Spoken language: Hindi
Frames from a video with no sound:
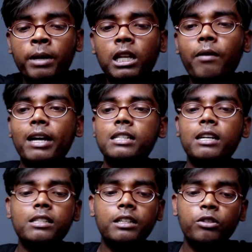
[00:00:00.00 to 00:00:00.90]
मतलब
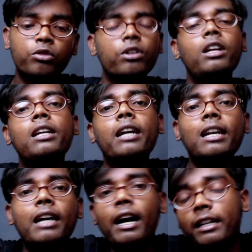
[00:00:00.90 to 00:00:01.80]
ऐसा ऐसा ट्यूटोरियल
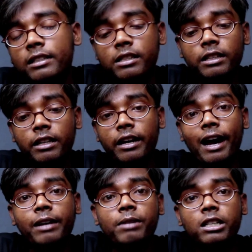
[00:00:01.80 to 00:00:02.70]
निकल के आ रहे हैं जैसे कि
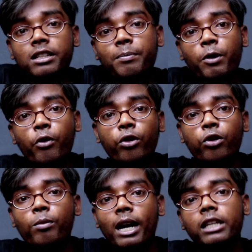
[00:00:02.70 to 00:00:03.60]
काइन मास्टर पे वो
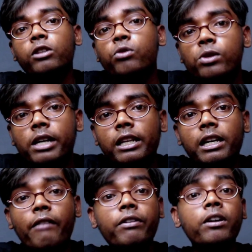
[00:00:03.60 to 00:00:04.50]
क्रोमा की यूज़
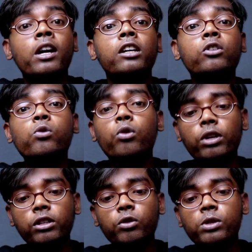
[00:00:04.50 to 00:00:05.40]
करते या फिर यू
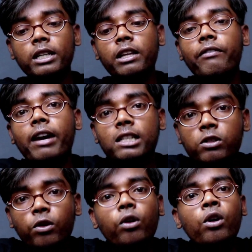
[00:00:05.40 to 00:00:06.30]
कोई यूज़ करता है
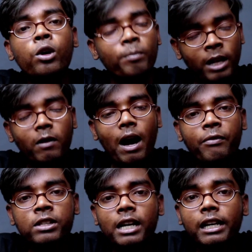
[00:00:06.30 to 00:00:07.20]
वैस्को मतलब
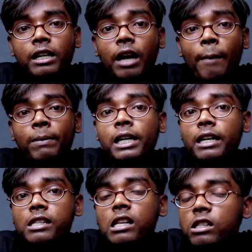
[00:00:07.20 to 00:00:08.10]
काफ़ी सारे
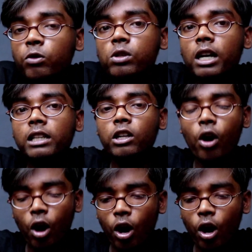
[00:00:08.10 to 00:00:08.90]
एप्लीकेशन यूज़ करते